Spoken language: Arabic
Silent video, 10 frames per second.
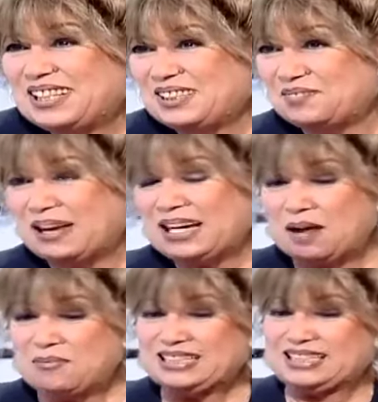من كثر ما
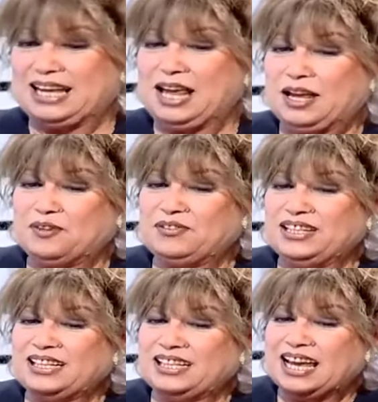لامس
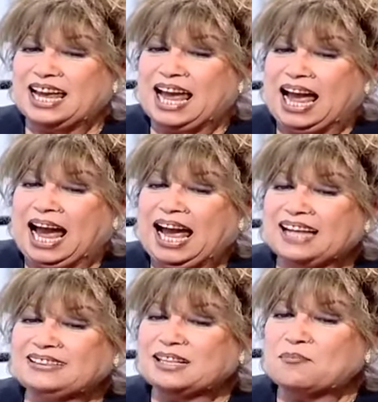فيني
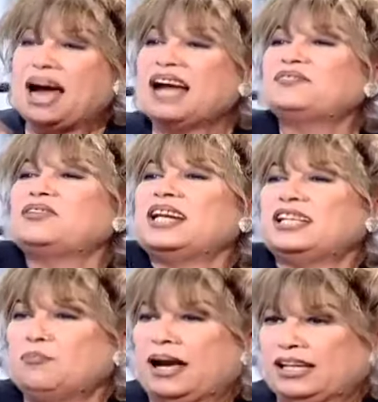حتى ما عاد
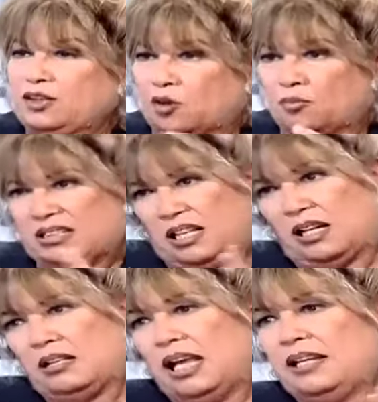فرقت معي انه
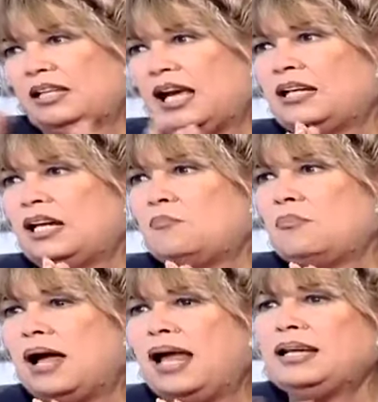مثلا لاني انا
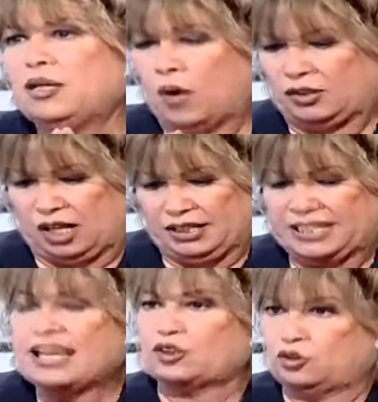لما قال لي
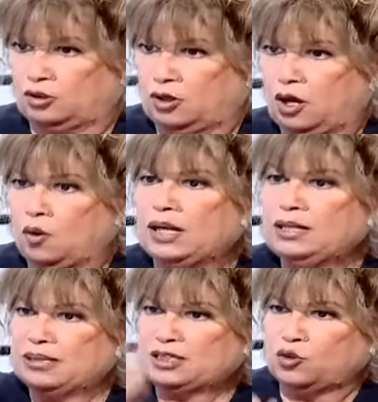واعطاني كرت
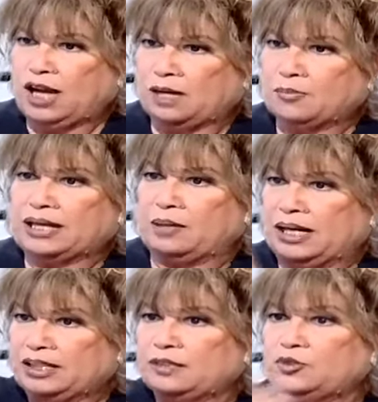وقال لي بس روحي على
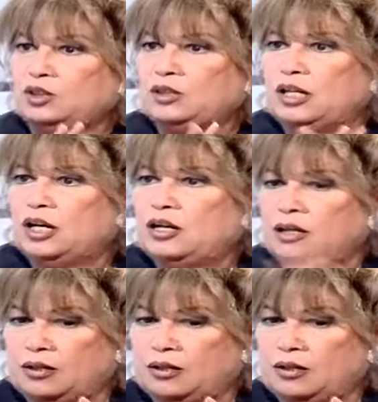المغرب لان كنت آه،